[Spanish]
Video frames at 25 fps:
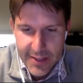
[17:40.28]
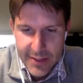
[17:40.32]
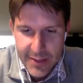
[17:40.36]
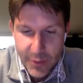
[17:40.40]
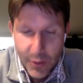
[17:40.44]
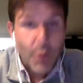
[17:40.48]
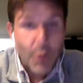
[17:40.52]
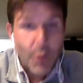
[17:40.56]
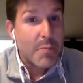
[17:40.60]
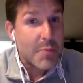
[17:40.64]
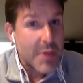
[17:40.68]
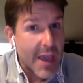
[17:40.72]

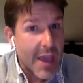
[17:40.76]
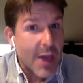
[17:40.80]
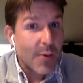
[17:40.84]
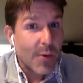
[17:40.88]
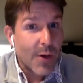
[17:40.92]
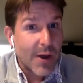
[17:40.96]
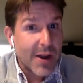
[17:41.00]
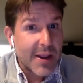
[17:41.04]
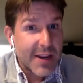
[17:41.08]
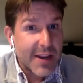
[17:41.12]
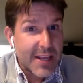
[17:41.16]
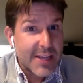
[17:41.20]
con
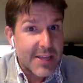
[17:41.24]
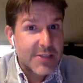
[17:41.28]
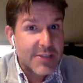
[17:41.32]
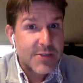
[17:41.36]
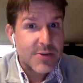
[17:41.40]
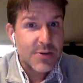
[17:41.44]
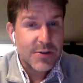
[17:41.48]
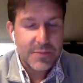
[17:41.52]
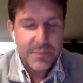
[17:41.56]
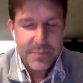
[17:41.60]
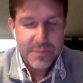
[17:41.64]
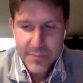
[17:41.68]
miedo al
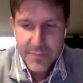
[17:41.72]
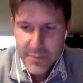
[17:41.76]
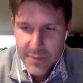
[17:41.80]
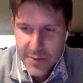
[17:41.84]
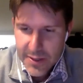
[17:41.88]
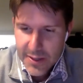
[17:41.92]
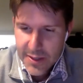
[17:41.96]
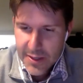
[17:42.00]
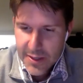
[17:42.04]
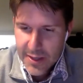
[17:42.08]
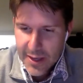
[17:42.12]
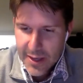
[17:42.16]
inicio,
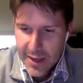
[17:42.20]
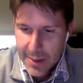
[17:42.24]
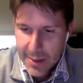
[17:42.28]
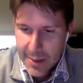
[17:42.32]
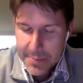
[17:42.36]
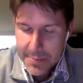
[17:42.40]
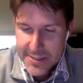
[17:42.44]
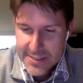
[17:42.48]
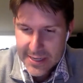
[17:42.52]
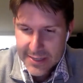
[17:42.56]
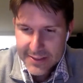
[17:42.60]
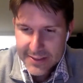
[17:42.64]
a
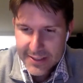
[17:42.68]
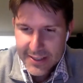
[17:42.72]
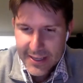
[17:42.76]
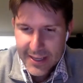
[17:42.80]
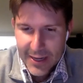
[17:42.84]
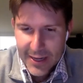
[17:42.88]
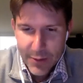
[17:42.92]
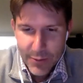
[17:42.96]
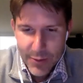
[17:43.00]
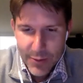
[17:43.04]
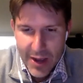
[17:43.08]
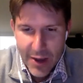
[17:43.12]
pesar de que
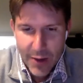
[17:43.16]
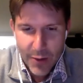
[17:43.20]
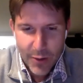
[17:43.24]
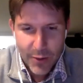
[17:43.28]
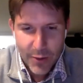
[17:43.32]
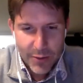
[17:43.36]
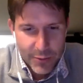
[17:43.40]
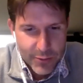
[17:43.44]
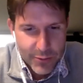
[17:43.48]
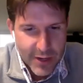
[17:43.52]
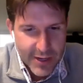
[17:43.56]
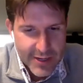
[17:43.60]
era una,
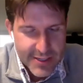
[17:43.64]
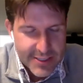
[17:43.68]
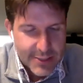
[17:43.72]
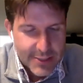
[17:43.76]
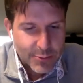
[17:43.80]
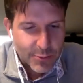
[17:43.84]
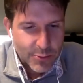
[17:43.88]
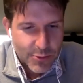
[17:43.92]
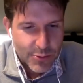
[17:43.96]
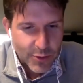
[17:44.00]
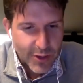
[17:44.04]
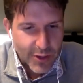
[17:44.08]
una
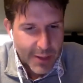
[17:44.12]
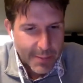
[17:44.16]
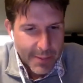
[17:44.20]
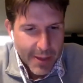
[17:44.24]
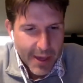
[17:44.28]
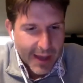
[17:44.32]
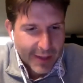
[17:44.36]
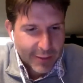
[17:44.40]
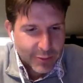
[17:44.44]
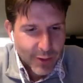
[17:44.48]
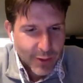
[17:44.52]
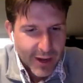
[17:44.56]
institución que me
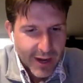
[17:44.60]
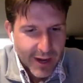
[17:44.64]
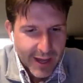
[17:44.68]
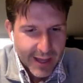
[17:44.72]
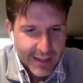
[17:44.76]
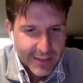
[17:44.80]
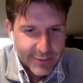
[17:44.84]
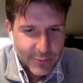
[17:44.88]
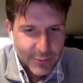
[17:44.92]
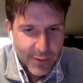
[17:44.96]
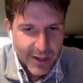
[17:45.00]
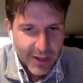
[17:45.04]
da toda
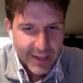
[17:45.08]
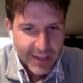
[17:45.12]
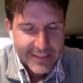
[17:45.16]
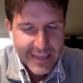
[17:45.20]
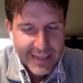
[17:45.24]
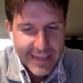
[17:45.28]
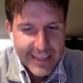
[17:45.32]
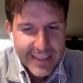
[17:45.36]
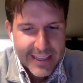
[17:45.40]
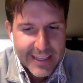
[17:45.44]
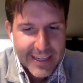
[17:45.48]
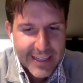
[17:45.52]
la, toda la
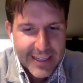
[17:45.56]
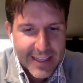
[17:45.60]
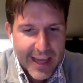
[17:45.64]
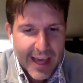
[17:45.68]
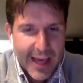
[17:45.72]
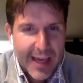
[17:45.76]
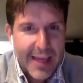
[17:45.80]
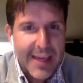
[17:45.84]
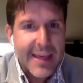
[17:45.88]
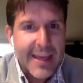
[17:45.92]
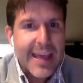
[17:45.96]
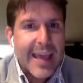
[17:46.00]

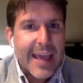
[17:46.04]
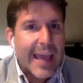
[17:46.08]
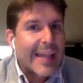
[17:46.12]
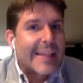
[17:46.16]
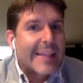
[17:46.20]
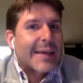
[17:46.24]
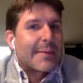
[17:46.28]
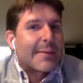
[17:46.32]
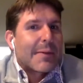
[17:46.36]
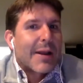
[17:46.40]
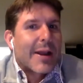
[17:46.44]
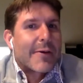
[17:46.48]
tranquilidad,
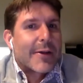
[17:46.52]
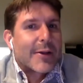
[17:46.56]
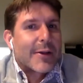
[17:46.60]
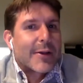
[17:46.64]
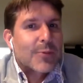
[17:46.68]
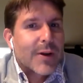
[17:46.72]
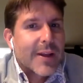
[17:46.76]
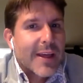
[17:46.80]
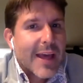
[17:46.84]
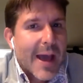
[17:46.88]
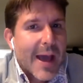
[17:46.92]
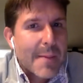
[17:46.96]
el tema de la
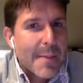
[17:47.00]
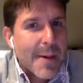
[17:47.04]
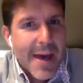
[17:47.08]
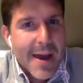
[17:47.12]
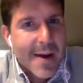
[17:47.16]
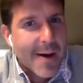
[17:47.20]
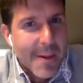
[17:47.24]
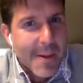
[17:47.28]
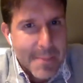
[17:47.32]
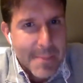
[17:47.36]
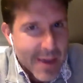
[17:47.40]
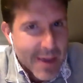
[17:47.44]
virtualidad me
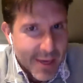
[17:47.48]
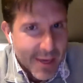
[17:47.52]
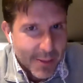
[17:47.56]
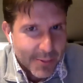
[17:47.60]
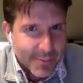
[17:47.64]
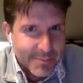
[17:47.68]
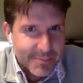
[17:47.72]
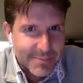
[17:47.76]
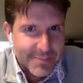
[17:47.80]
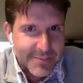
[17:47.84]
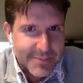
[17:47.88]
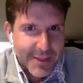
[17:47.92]
daba miedo,
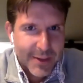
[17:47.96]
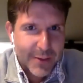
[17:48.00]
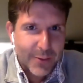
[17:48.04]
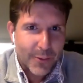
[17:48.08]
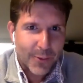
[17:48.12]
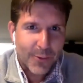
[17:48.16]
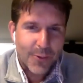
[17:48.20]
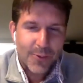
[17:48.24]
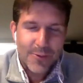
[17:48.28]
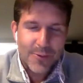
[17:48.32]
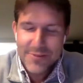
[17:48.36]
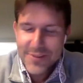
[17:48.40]
te
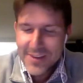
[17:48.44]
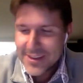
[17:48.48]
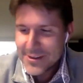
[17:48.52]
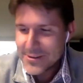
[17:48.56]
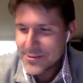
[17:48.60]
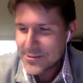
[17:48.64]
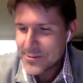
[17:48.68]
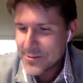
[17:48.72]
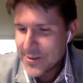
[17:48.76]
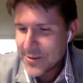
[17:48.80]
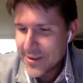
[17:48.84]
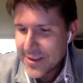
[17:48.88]
lo
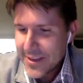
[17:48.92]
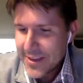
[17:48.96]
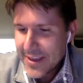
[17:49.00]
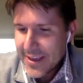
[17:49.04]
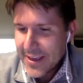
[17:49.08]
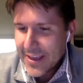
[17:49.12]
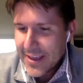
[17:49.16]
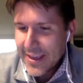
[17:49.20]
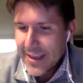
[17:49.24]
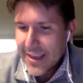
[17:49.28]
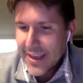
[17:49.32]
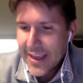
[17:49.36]
confieso.
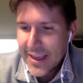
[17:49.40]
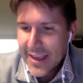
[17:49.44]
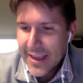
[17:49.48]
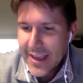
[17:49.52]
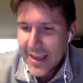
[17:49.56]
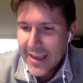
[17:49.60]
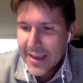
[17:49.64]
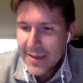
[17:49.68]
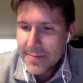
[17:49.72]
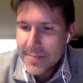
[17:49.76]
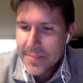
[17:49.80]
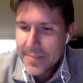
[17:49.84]

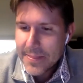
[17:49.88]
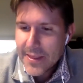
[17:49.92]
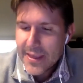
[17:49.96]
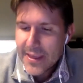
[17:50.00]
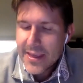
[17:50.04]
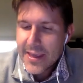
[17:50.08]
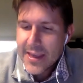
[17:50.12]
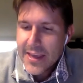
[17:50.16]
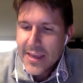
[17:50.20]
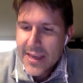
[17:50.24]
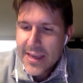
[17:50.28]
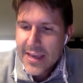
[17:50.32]
Eh,
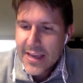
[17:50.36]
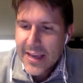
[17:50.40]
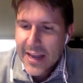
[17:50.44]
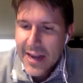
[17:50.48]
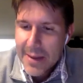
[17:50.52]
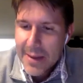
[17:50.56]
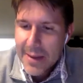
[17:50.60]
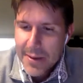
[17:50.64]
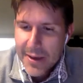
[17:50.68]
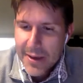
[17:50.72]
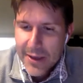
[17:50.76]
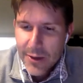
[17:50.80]
y,
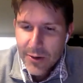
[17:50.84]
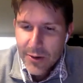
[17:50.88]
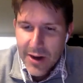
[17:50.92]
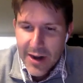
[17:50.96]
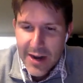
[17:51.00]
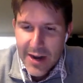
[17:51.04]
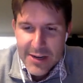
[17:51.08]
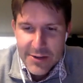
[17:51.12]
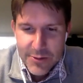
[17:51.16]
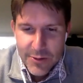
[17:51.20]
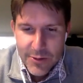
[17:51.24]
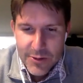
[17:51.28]
créeme que una de
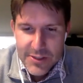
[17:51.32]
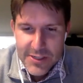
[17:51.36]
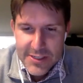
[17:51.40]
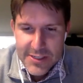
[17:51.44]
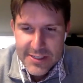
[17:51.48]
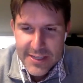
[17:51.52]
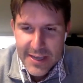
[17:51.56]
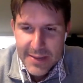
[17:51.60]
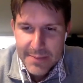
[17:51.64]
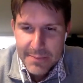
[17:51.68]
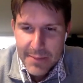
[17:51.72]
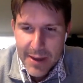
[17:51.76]
las cosas
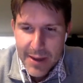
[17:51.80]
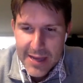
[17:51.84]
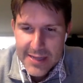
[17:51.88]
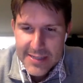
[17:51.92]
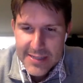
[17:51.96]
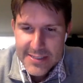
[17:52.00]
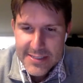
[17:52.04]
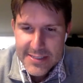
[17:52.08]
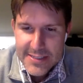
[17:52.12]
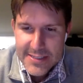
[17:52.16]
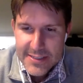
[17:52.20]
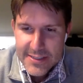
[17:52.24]
que
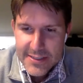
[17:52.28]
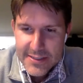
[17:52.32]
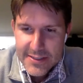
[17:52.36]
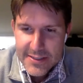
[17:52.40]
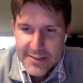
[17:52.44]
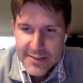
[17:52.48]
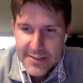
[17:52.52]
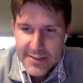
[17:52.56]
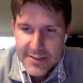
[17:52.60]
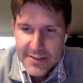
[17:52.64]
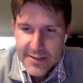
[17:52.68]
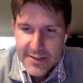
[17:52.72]
más
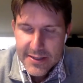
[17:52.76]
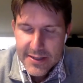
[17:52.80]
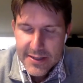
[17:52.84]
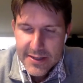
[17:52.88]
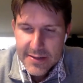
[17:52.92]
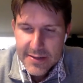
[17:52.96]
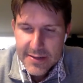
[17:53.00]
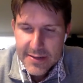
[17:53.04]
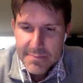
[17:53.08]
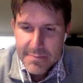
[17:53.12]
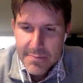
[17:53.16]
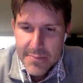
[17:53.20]

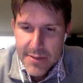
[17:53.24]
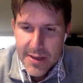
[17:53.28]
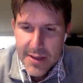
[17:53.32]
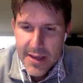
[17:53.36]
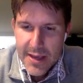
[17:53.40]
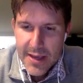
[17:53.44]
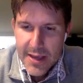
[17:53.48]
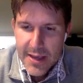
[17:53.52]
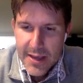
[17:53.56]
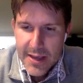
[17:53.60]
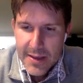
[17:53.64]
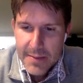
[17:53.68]

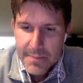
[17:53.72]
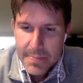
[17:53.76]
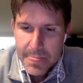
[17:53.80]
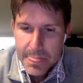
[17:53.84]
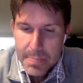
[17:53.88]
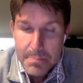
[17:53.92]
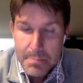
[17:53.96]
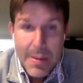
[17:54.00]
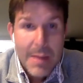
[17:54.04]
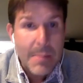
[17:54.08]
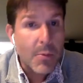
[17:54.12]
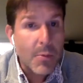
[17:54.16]
me,
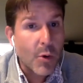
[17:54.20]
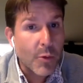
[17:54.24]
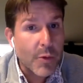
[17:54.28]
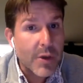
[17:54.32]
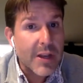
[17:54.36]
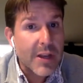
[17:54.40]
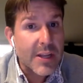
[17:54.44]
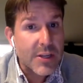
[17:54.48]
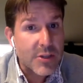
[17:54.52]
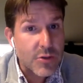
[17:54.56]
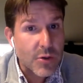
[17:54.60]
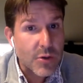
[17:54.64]
me
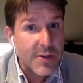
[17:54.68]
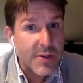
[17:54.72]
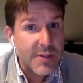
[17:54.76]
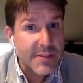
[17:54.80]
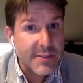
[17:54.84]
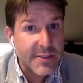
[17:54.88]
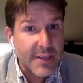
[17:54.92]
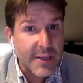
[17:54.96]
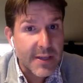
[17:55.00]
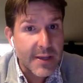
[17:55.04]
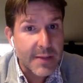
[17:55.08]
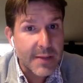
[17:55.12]
movilizó
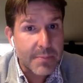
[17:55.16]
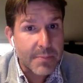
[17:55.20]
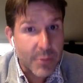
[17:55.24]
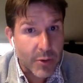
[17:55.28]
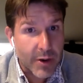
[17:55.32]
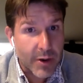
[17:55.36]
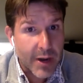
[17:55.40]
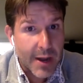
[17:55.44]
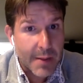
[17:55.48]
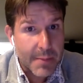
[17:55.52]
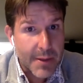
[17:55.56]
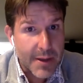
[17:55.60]
este
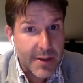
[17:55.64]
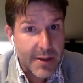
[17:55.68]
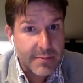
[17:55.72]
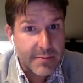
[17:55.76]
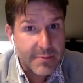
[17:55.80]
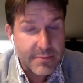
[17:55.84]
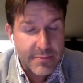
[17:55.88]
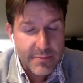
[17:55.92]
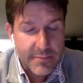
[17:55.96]
programa